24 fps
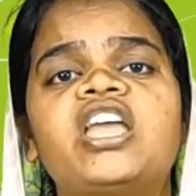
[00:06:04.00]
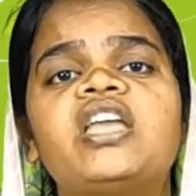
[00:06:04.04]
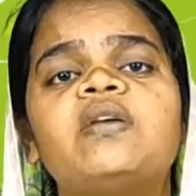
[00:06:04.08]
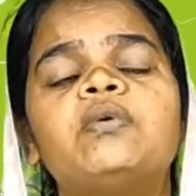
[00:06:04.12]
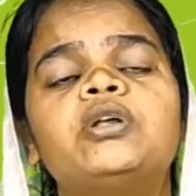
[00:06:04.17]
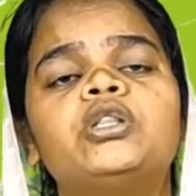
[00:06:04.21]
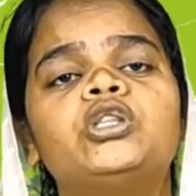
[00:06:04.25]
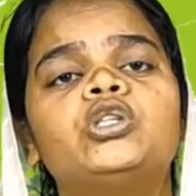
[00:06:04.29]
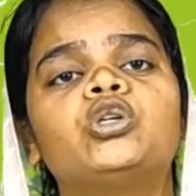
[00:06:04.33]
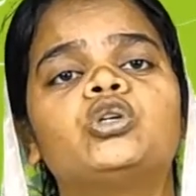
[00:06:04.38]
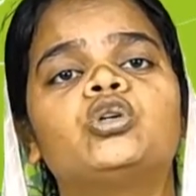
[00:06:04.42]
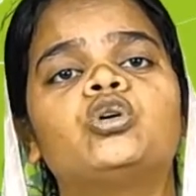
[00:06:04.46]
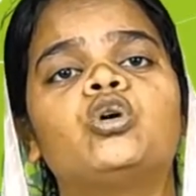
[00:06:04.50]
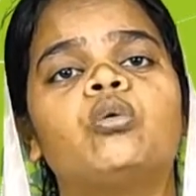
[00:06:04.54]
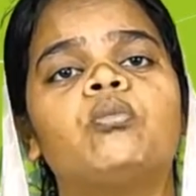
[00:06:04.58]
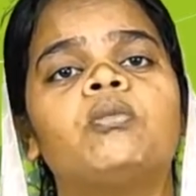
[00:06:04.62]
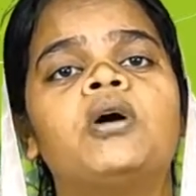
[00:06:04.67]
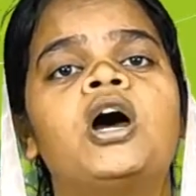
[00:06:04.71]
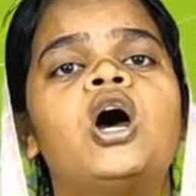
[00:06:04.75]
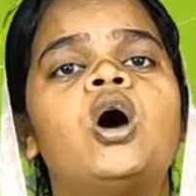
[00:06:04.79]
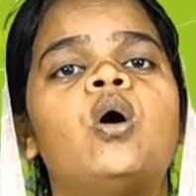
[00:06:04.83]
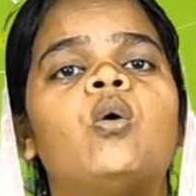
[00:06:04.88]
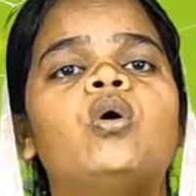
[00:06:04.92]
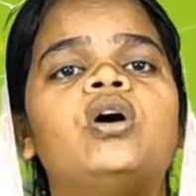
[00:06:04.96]
தெய்வத்துக்கும்
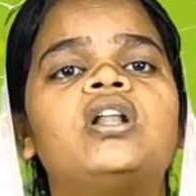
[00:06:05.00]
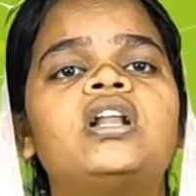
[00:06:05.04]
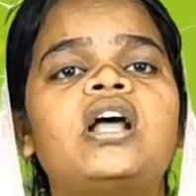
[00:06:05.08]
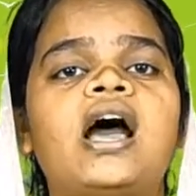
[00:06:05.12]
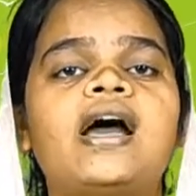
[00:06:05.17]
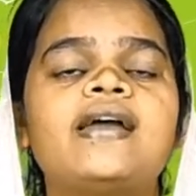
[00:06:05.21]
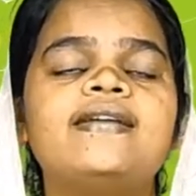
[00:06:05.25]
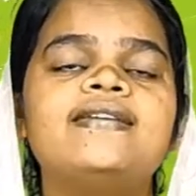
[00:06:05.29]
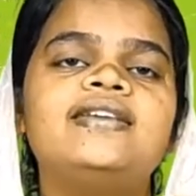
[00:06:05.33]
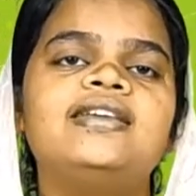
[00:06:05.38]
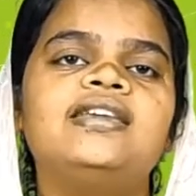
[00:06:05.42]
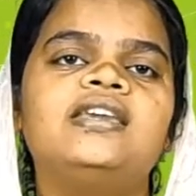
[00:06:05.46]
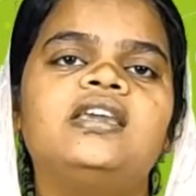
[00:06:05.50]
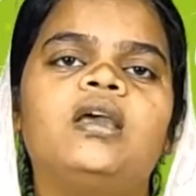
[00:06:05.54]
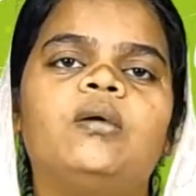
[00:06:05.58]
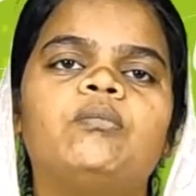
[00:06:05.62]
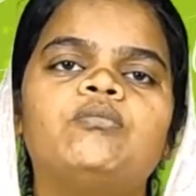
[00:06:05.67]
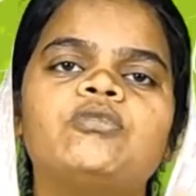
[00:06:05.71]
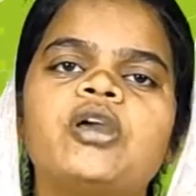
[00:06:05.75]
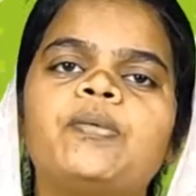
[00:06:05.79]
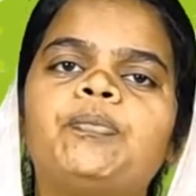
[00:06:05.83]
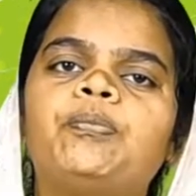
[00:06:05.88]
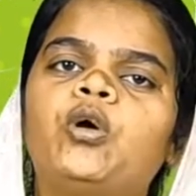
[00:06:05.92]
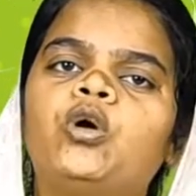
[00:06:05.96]
ஒரு
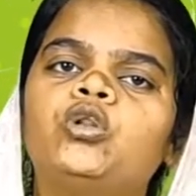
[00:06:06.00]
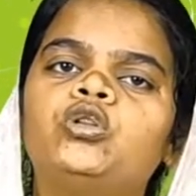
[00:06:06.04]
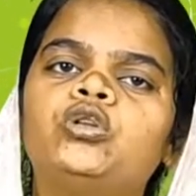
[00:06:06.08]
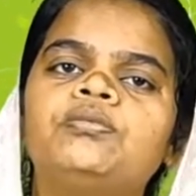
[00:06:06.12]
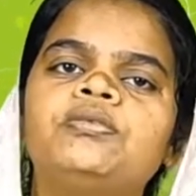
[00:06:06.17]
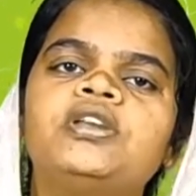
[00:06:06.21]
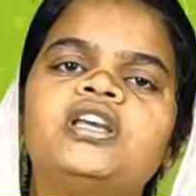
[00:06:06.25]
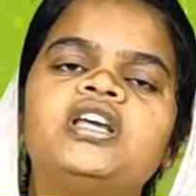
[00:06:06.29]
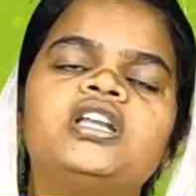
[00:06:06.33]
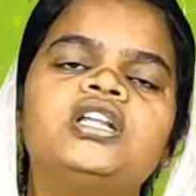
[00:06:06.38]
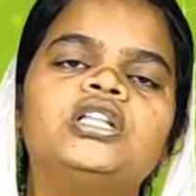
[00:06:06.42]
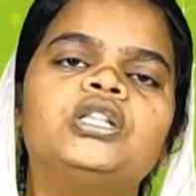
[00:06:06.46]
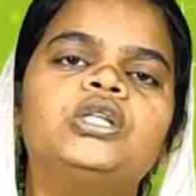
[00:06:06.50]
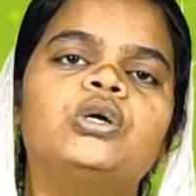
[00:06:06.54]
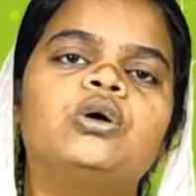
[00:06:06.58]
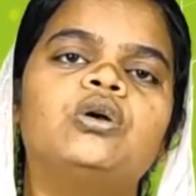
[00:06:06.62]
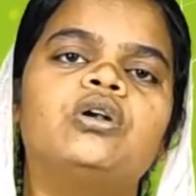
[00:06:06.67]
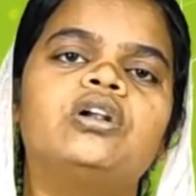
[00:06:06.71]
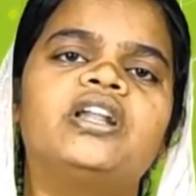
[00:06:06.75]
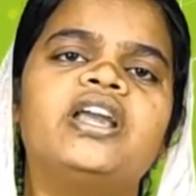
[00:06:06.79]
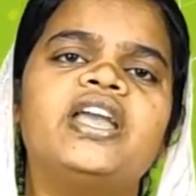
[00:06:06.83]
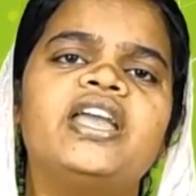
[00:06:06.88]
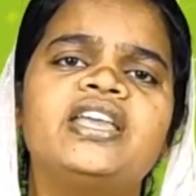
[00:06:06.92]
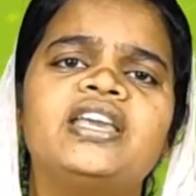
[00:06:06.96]
ஐக்கியம் எப்போதும் இருந்து
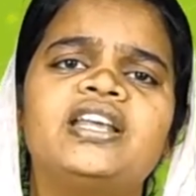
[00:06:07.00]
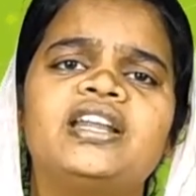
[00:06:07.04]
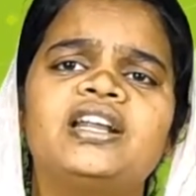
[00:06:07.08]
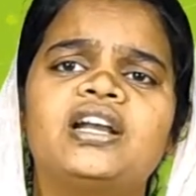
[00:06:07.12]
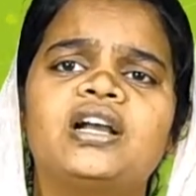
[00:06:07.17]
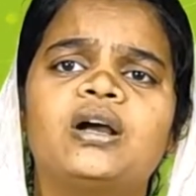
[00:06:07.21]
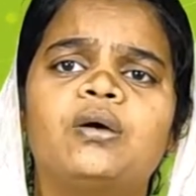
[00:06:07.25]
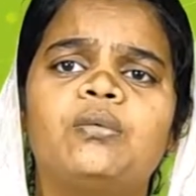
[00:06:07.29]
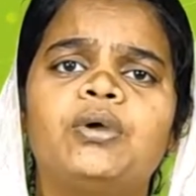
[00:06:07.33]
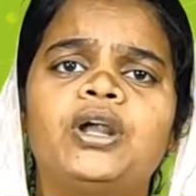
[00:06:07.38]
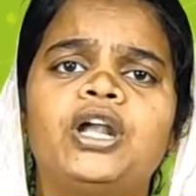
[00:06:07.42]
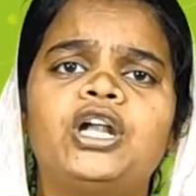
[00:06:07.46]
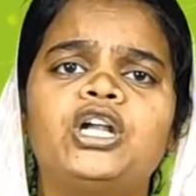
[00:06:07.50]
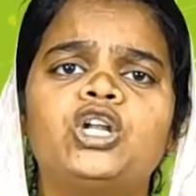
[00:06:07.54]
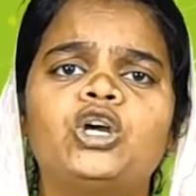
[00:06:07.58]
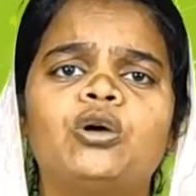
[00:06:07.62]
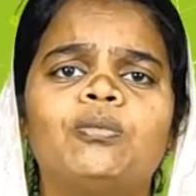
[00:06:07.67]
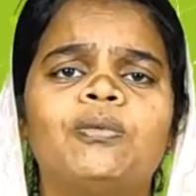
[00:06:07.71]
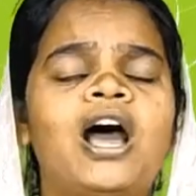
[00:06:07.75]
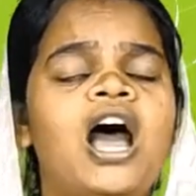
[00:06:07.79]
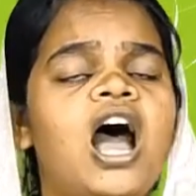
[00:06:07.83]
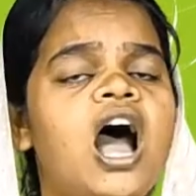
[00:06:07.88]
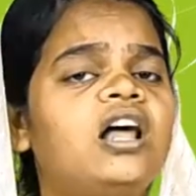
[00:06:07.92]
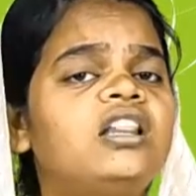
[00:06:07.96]
கொண்டே இருக்க
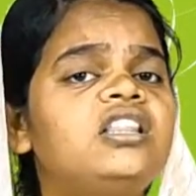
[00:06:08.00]
வேண்டும்